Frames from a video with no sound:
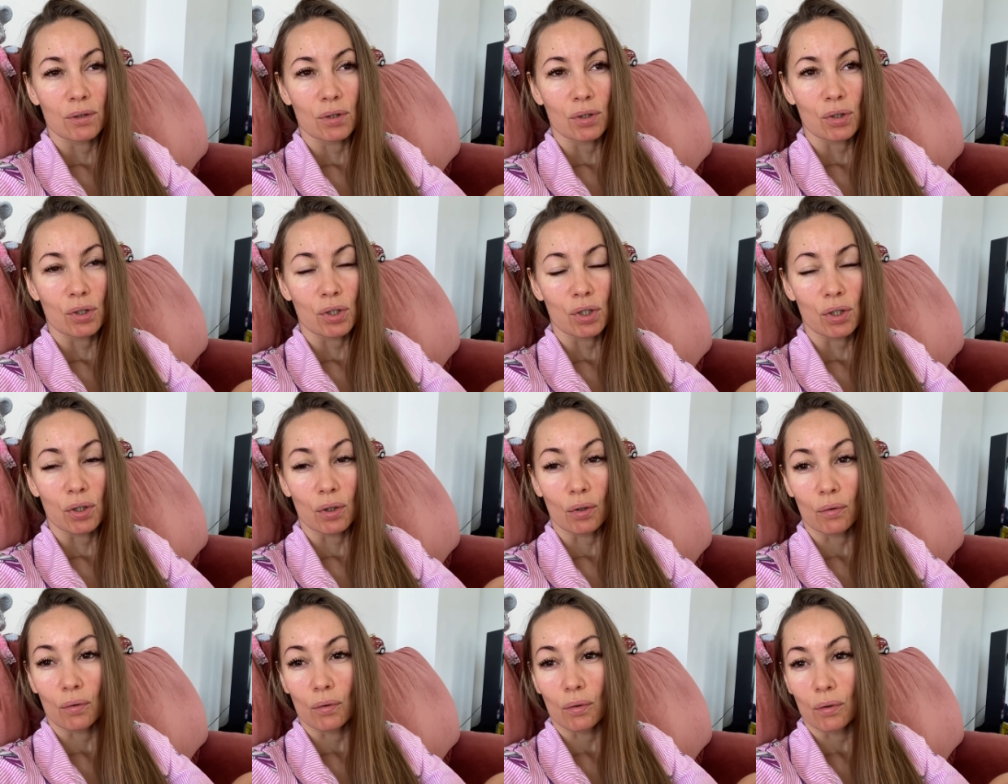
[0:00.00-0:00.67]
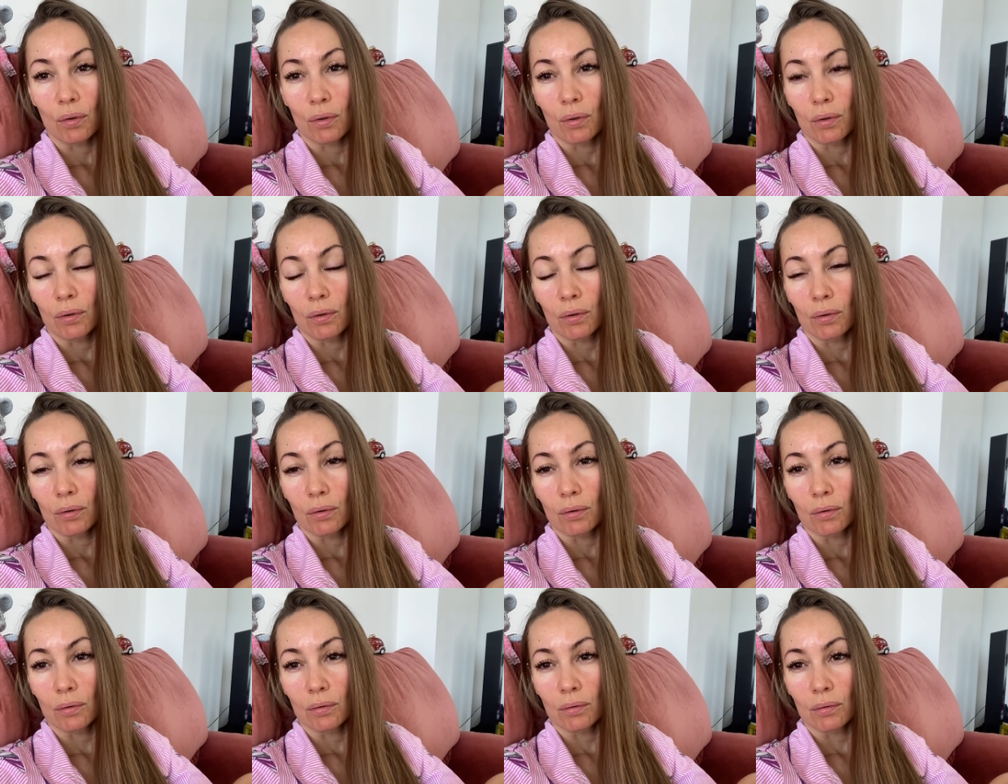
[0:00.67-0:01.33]

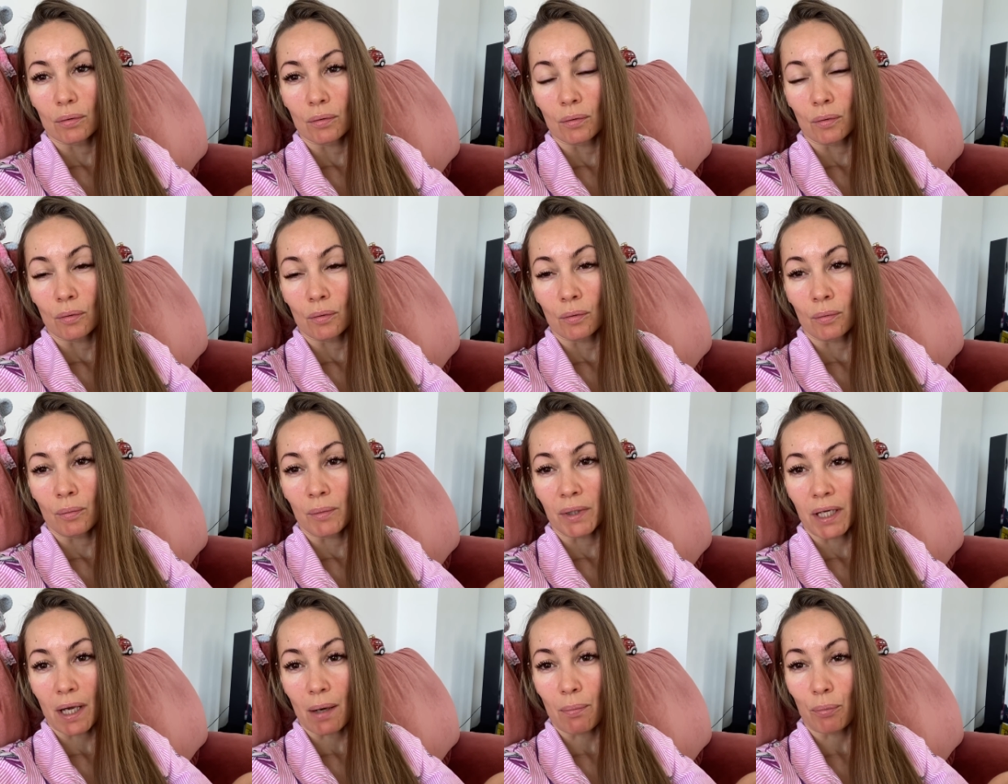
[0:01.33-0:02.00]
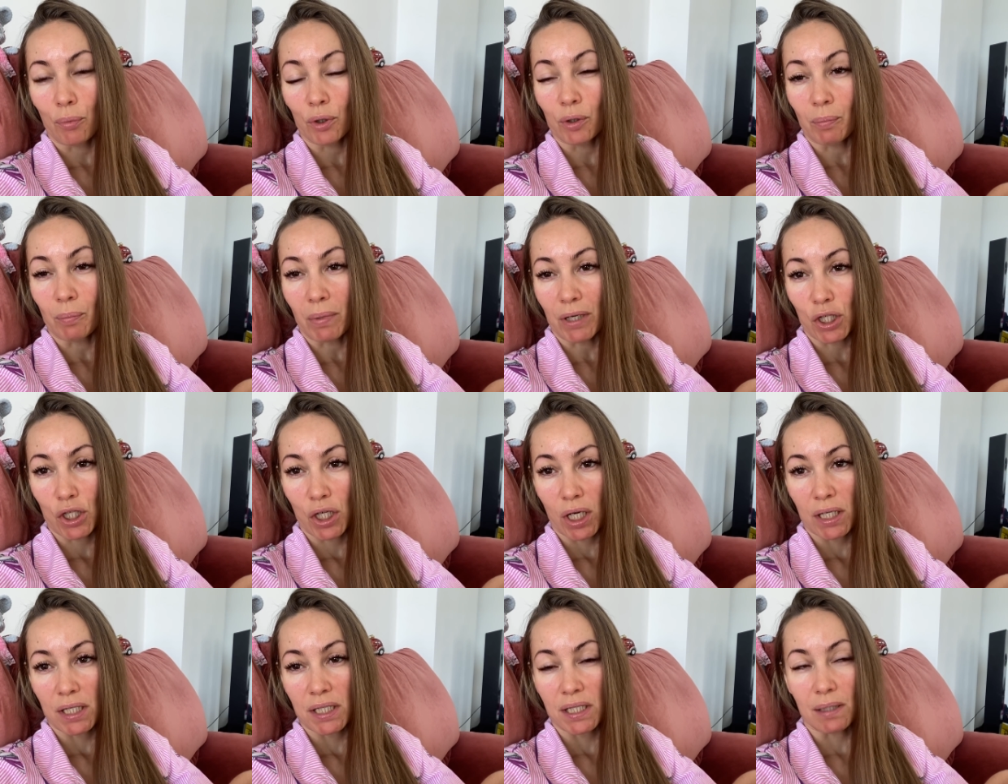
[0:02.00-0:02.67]
что у меня будет
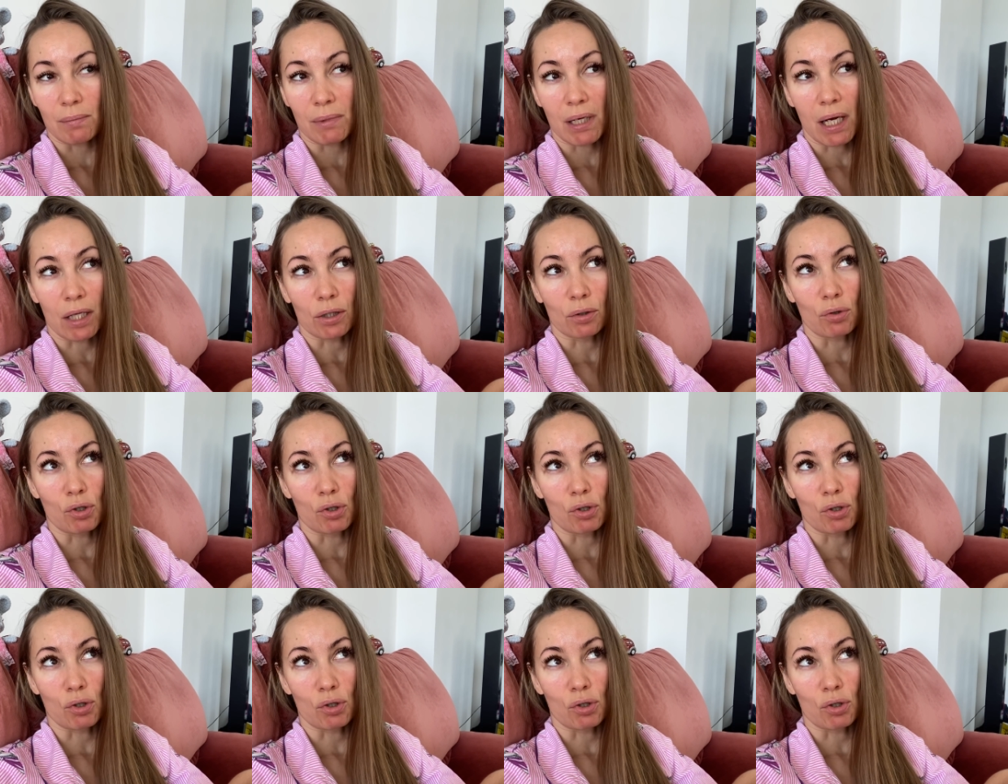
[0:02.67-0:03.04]
большая семья.